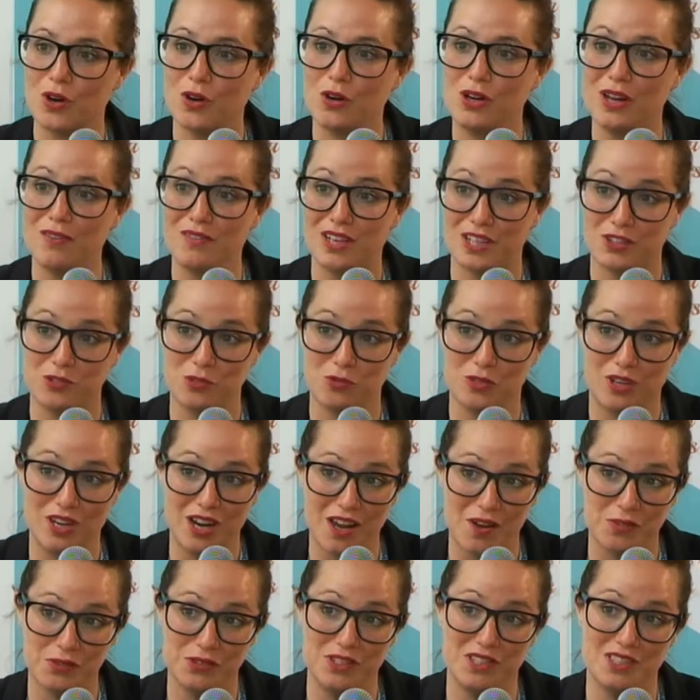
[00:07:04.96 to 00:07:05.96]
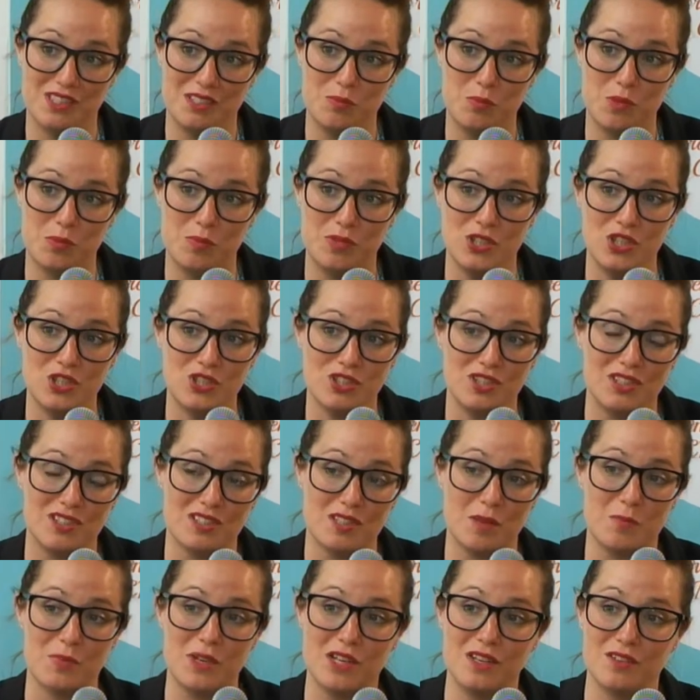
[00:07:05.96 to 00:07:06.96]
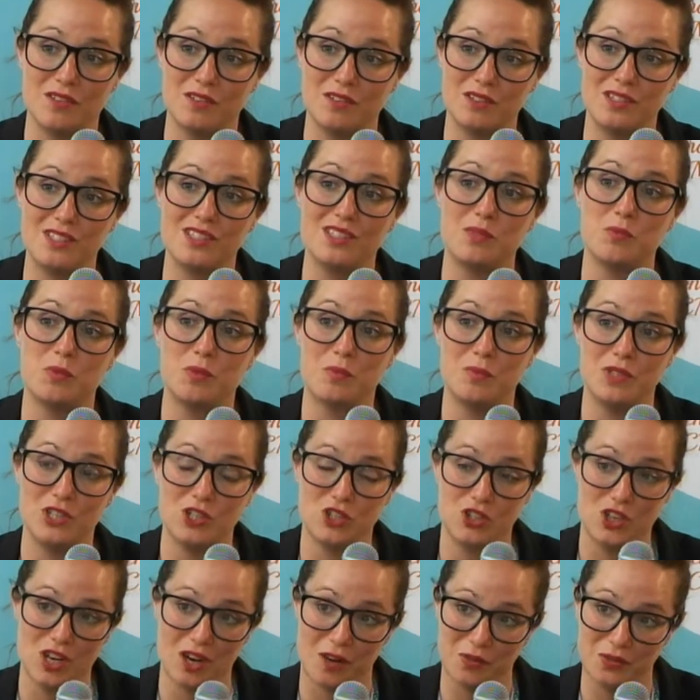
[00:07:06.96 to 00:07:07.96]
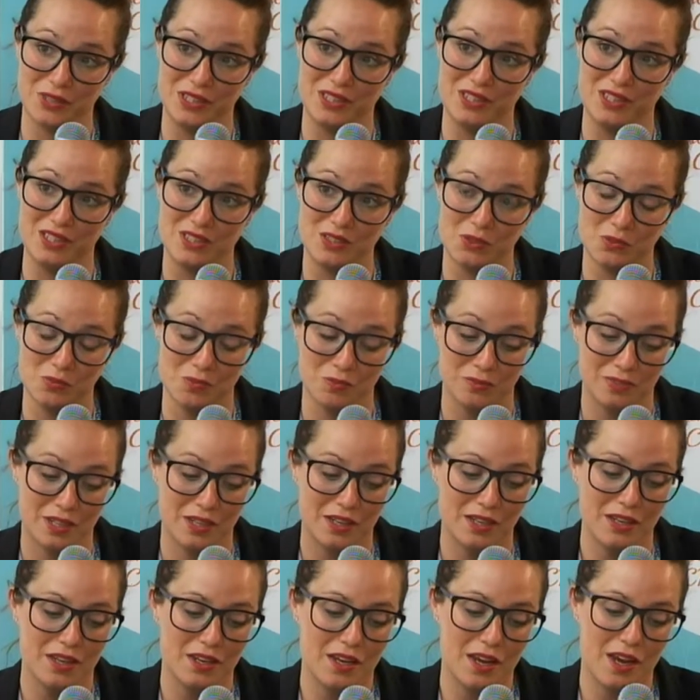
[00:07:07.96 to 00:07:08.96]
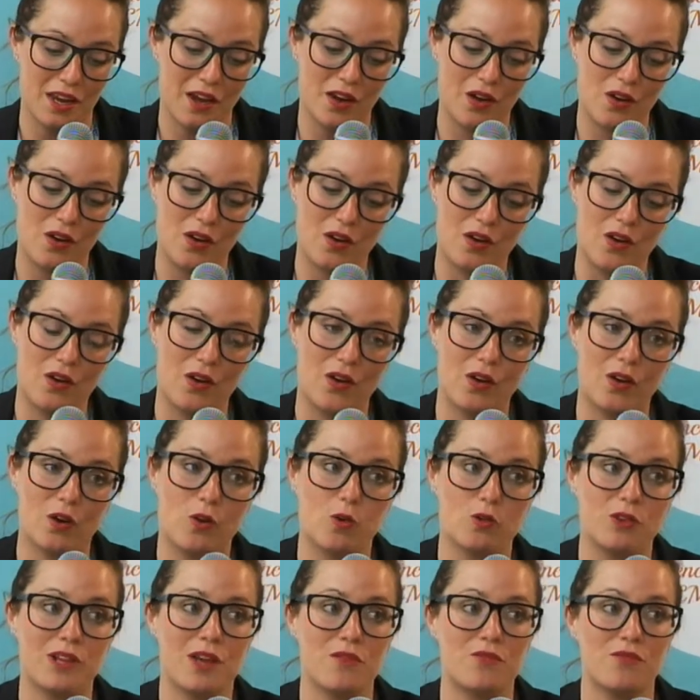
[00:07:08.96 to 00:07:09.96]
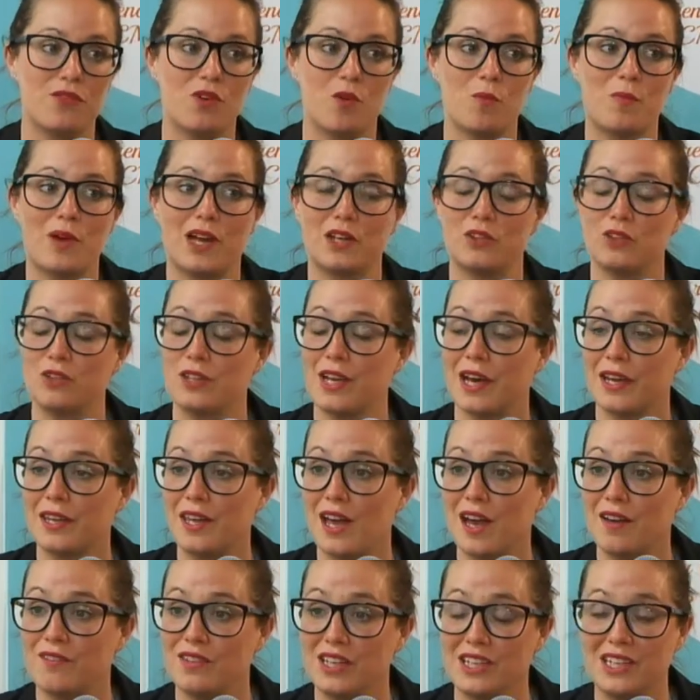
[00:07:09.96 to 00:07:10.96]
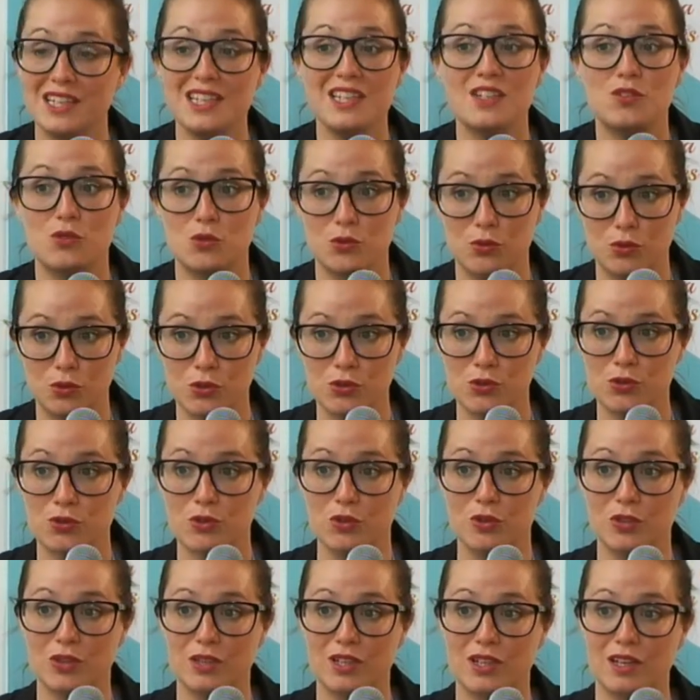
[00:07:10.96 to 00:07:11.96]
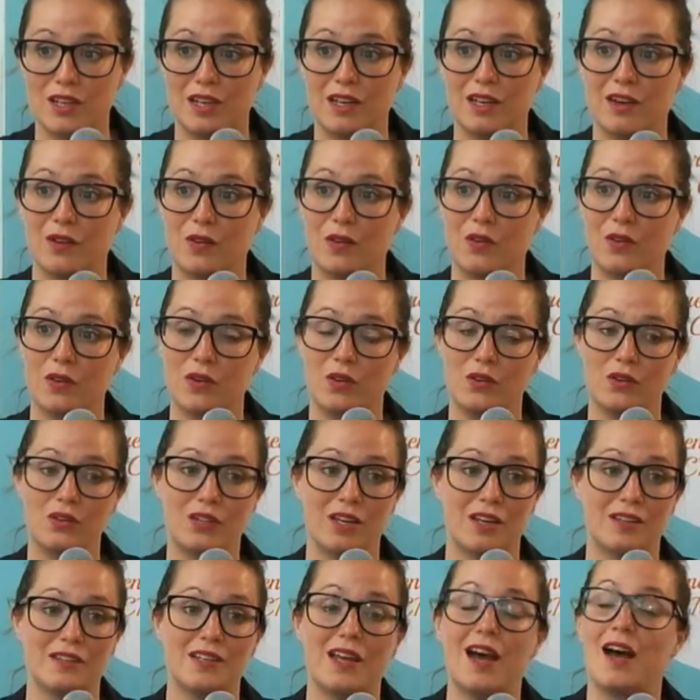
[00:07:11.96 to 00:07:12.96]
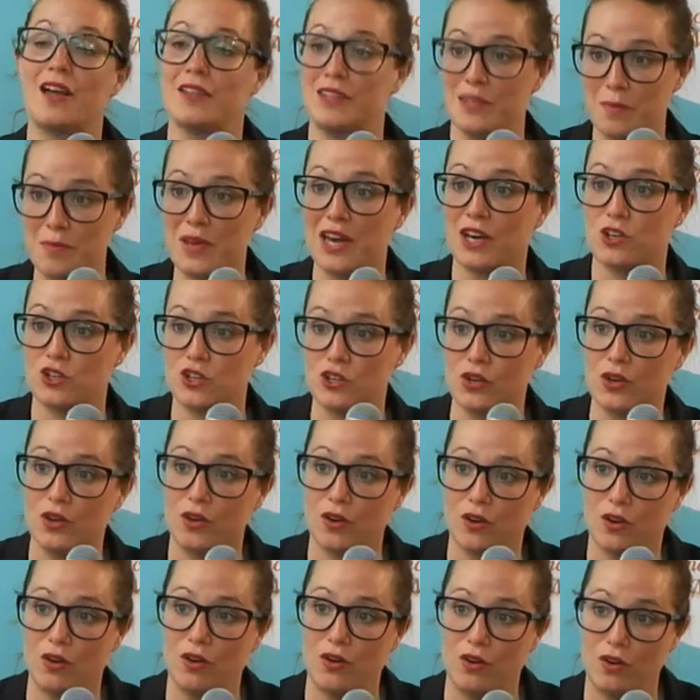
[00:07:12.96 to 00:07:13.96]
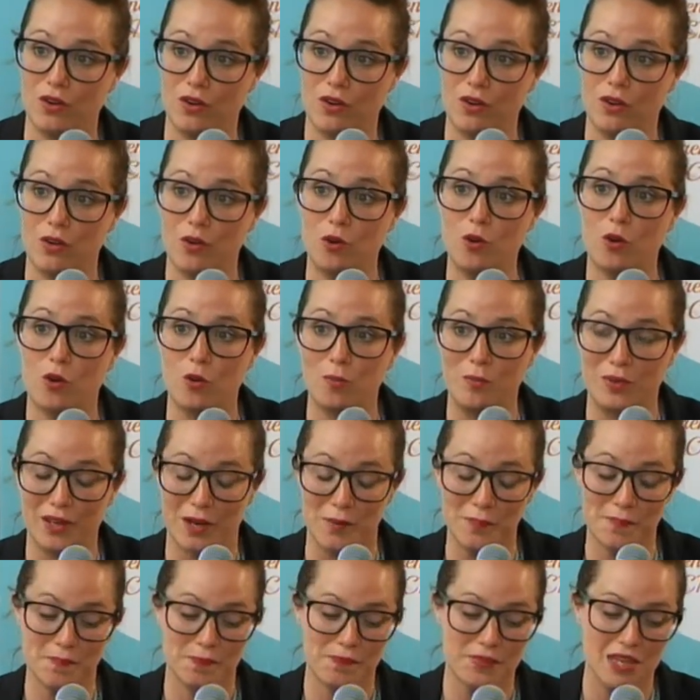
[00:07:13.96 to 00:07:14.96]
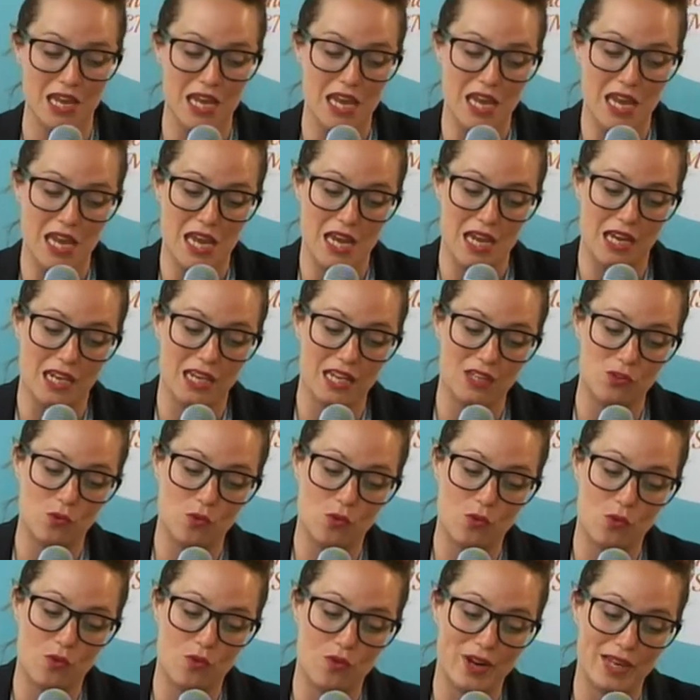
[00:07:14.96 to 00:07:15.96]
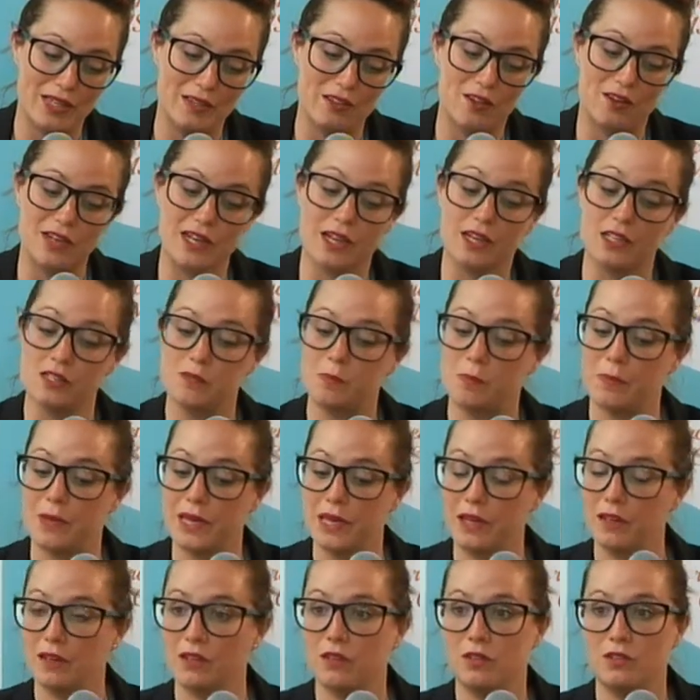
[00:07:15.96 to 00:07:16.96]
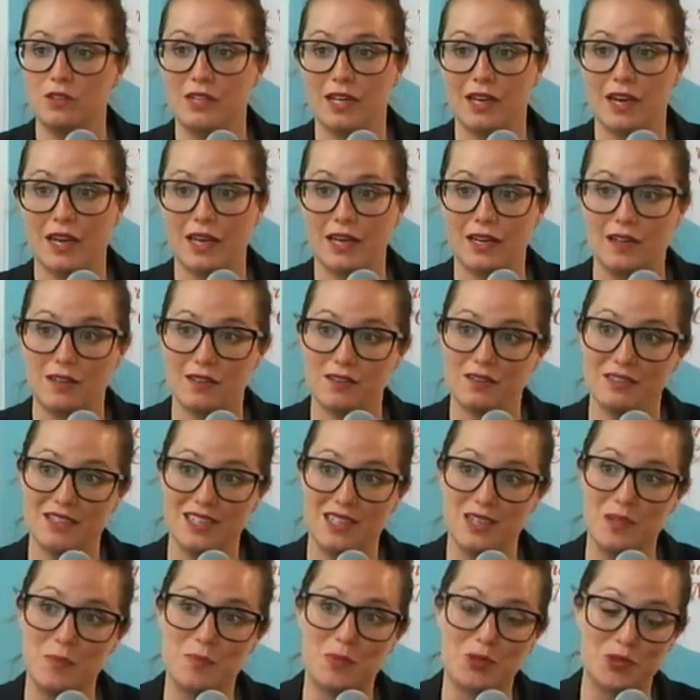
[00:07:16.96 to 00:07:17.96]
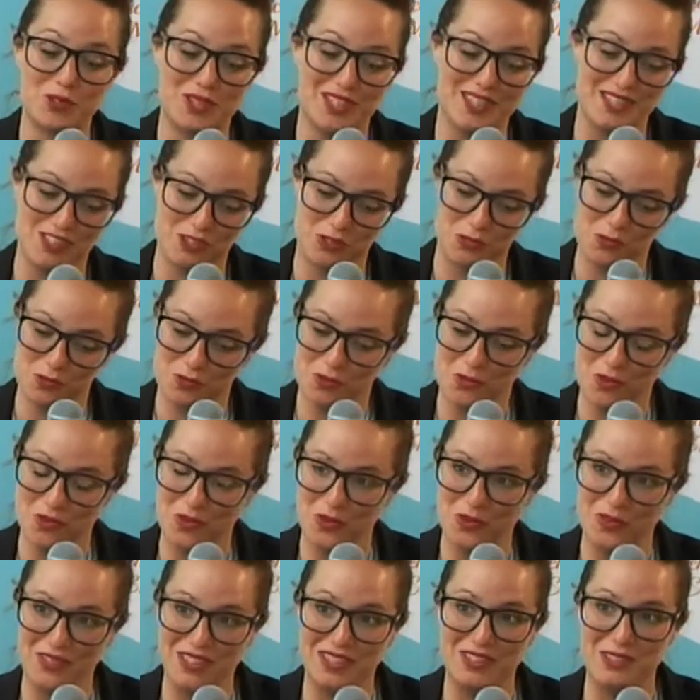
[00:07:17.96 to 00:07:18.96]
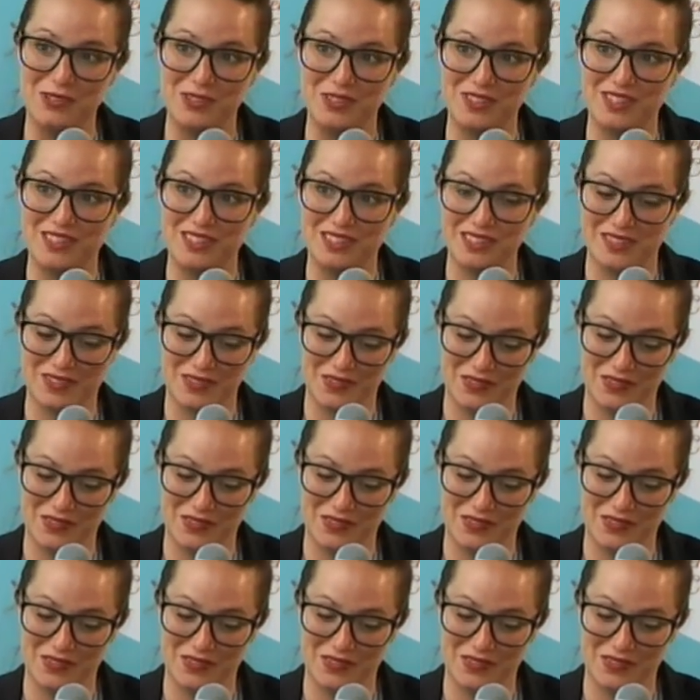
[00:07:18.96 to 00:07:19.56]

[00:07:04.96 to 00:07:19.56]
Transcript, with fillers: la version cloud d'Easy Publish qui s'appelle euh, Easy Publish Cloud Edition, qu'on a fait en partenariat avec Ixonos, mhm. qui est un, hébergeur européen. Et donc, on va être dans les respects des règles, des protections des données